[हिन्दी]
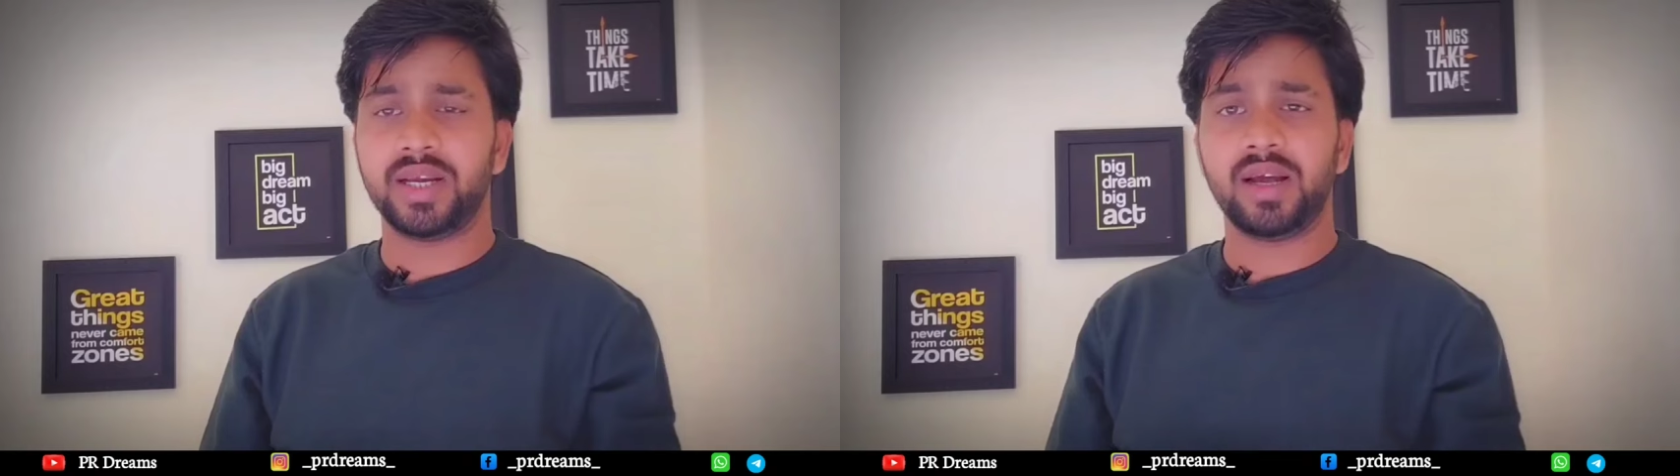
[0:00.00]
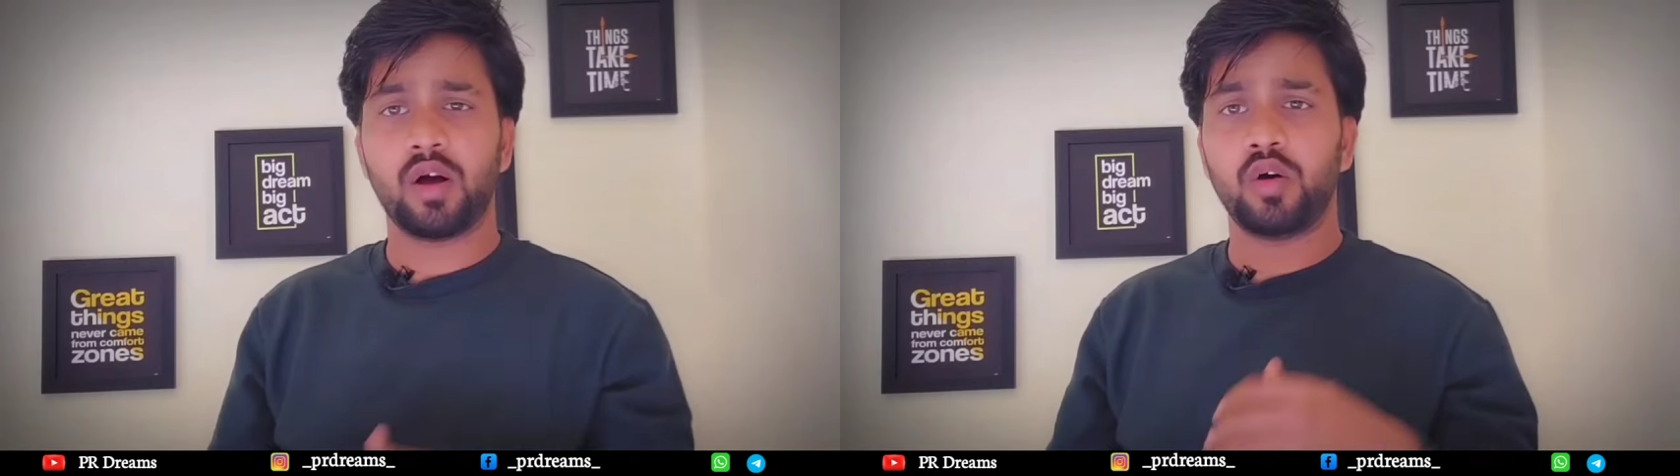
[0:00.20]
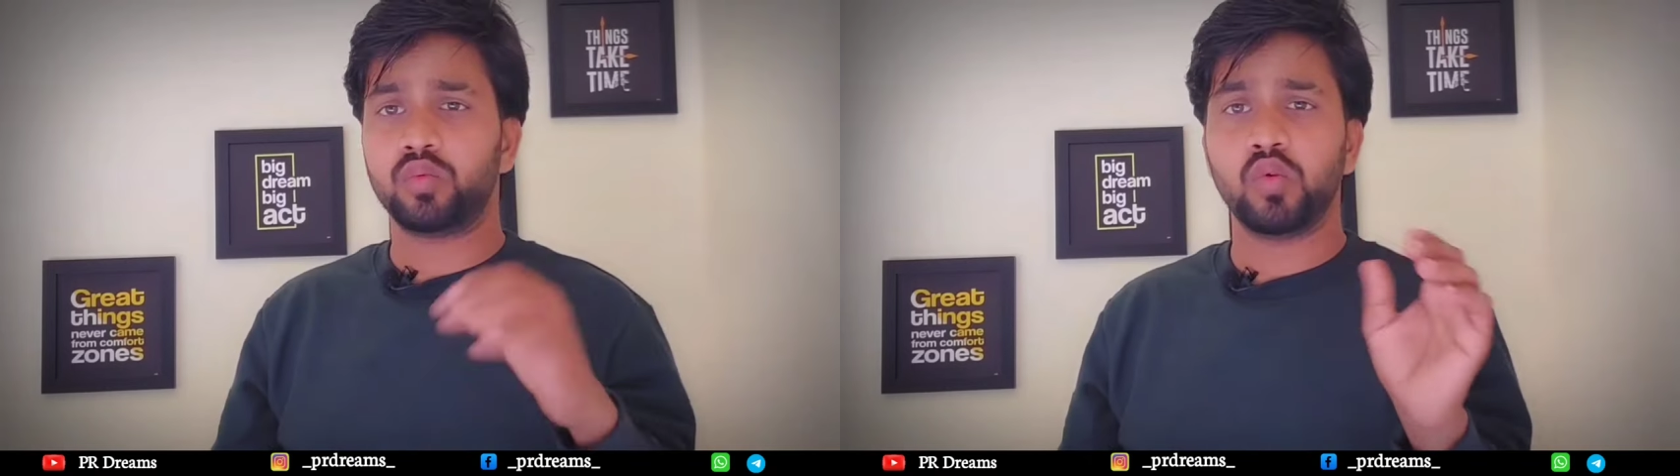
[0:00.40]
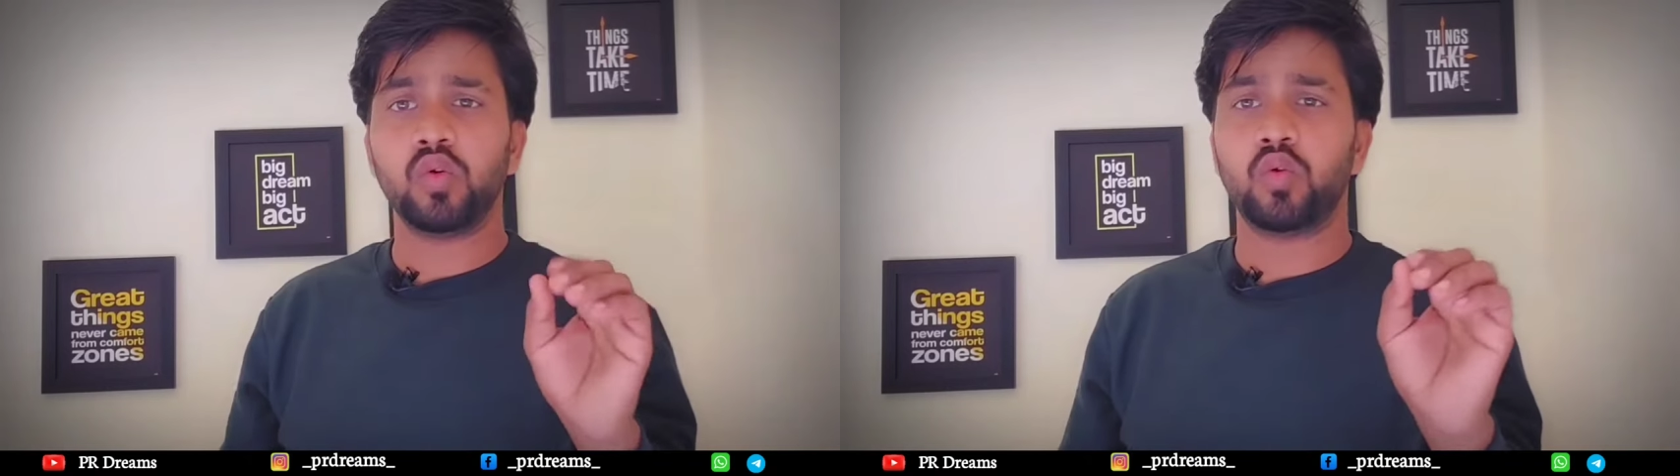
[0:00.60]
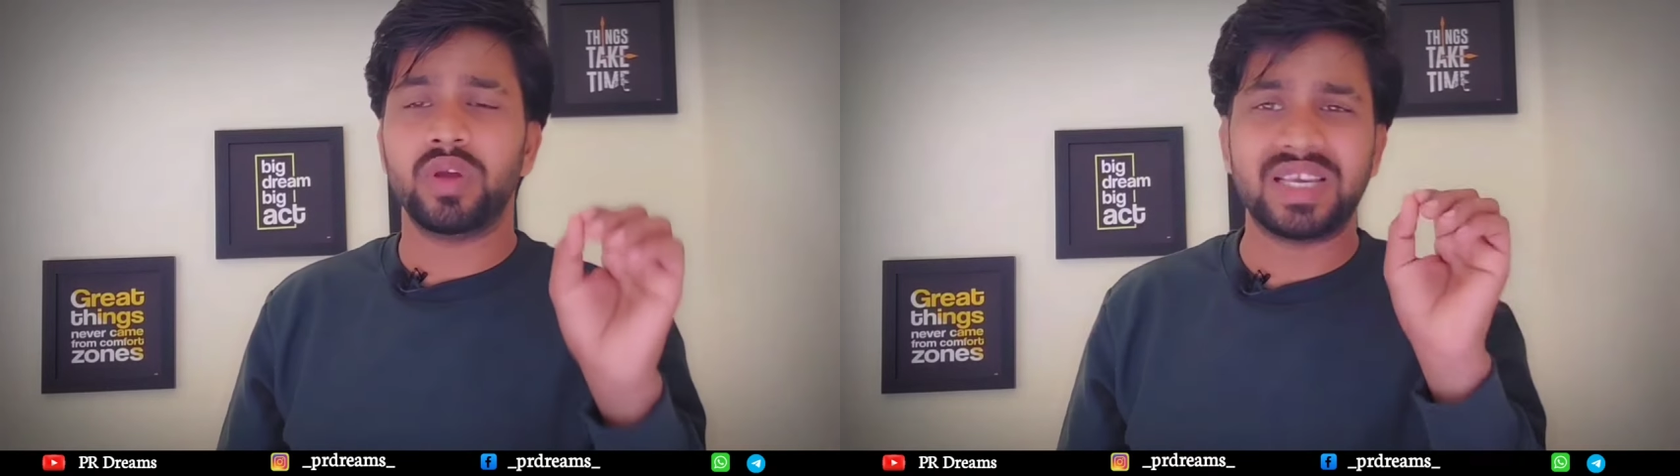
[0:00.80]
करेगा और
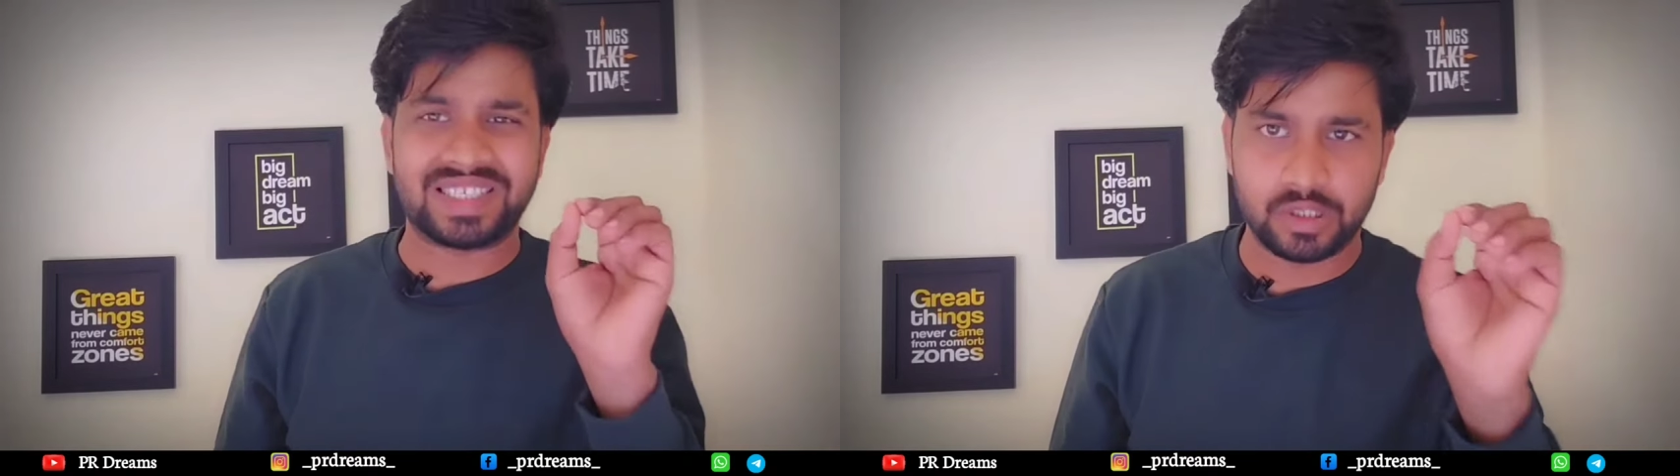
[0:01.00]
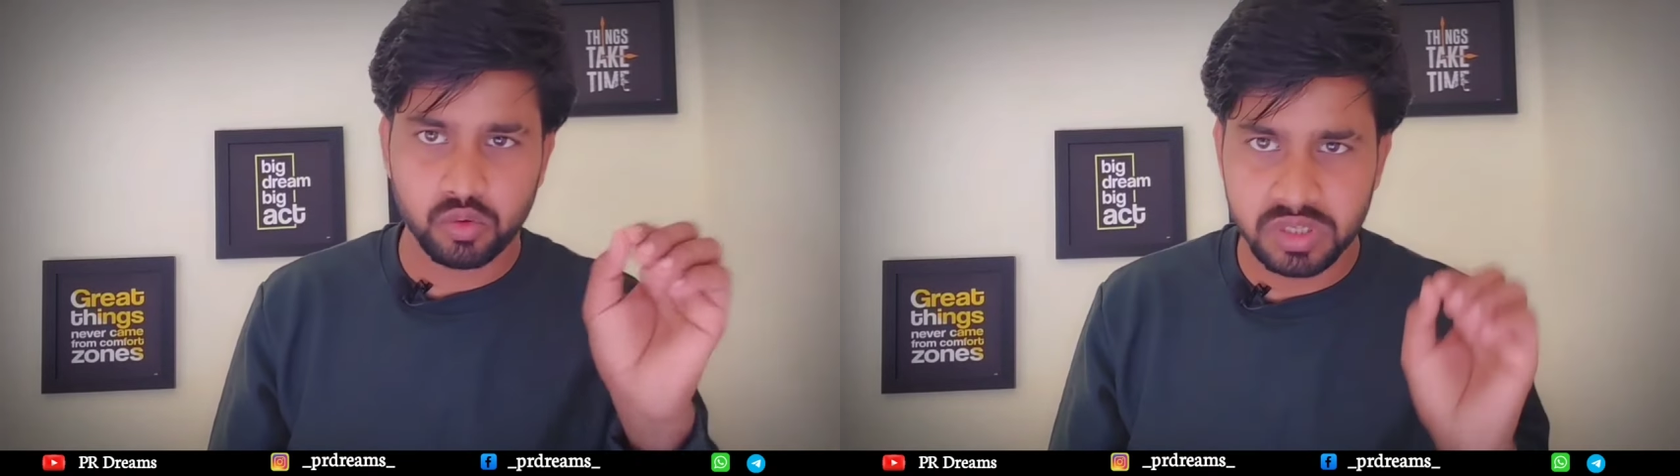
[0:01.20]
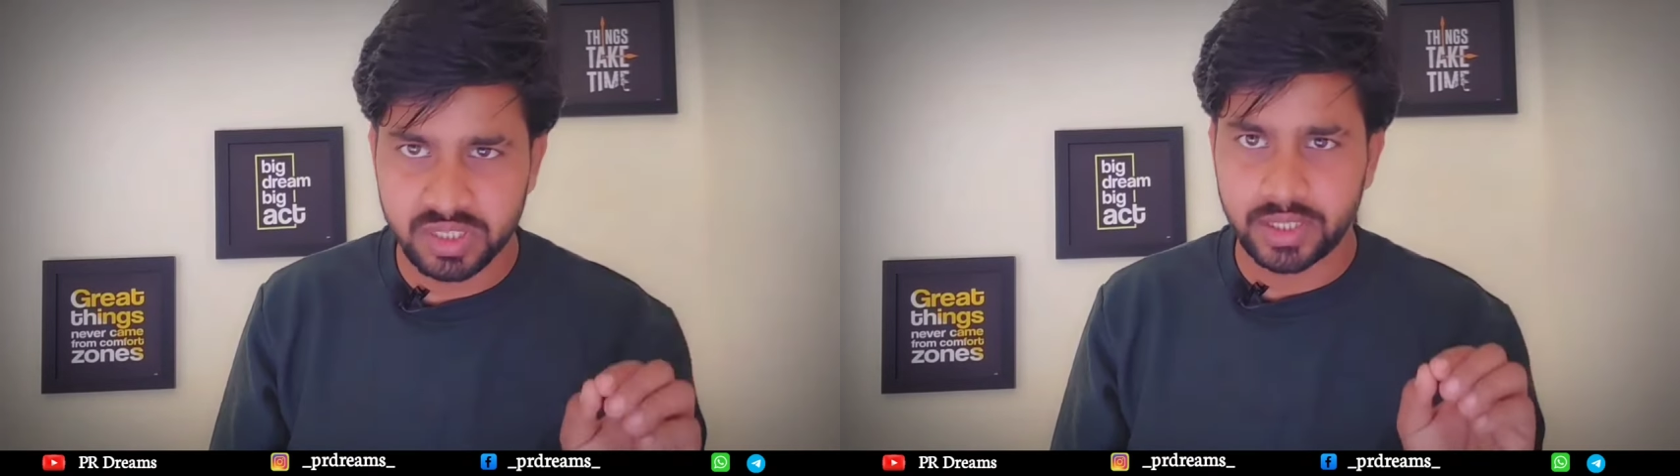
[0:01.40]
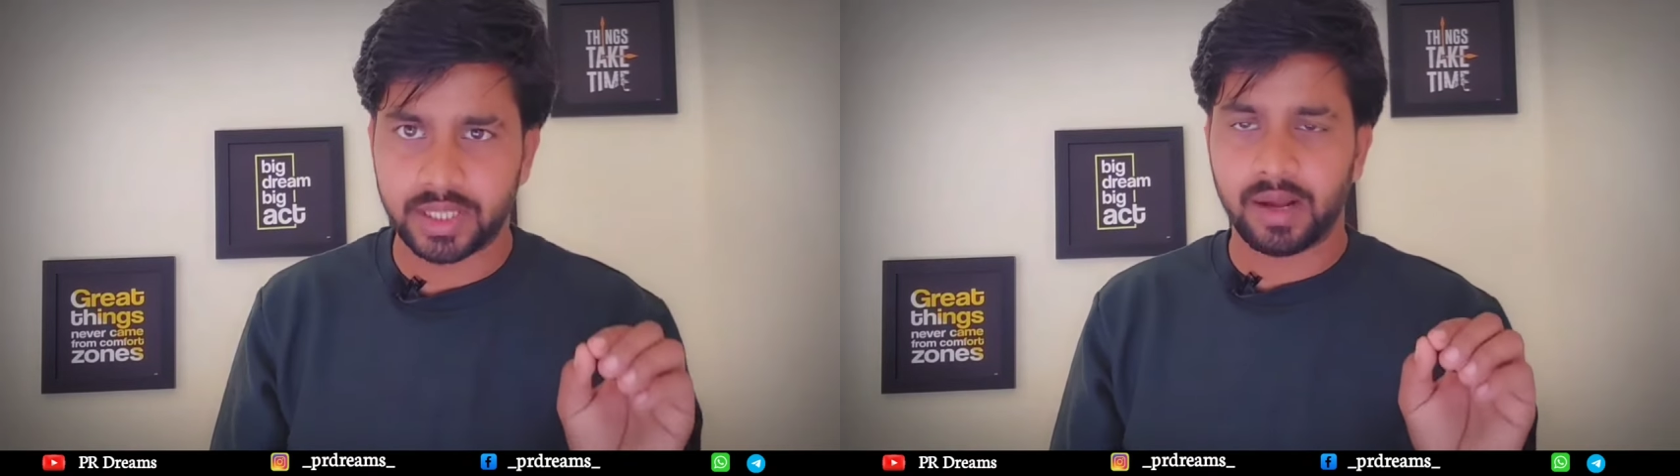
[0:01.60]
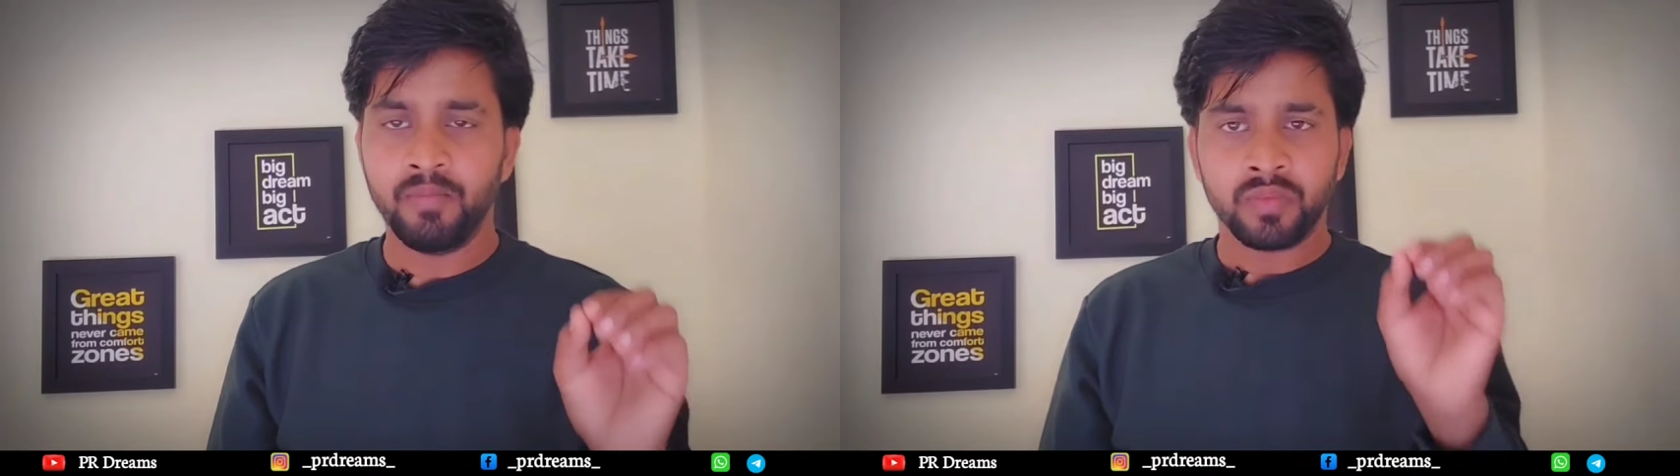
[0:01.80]
वो कोई एक्सक्यूज नहीं
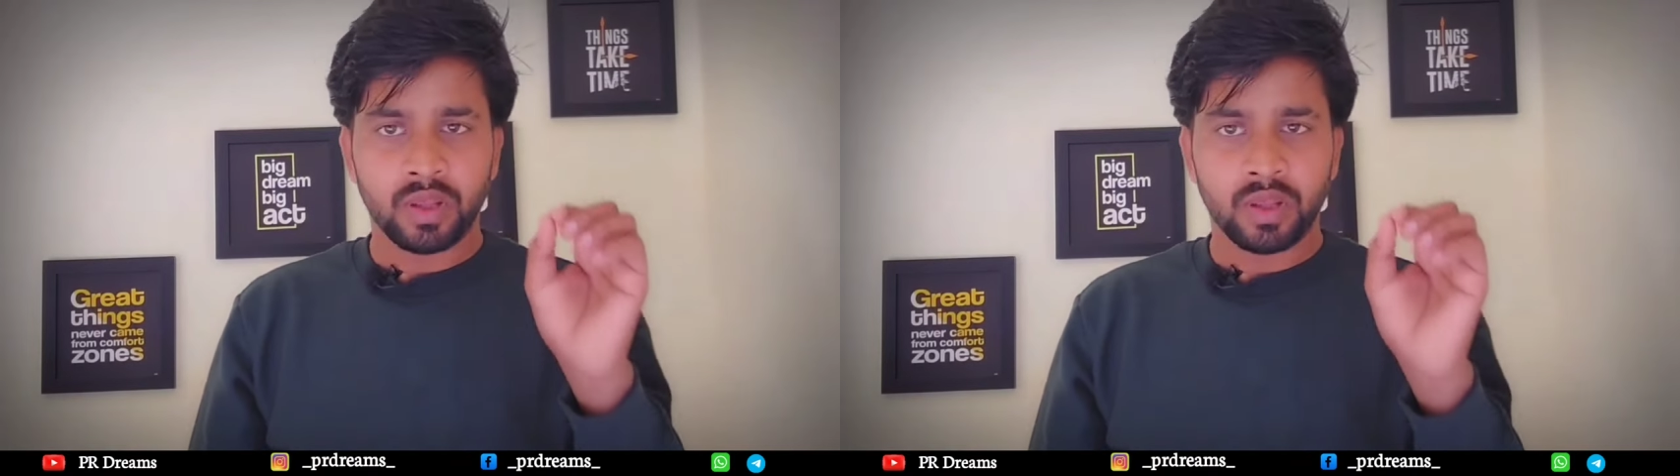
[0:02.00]
देता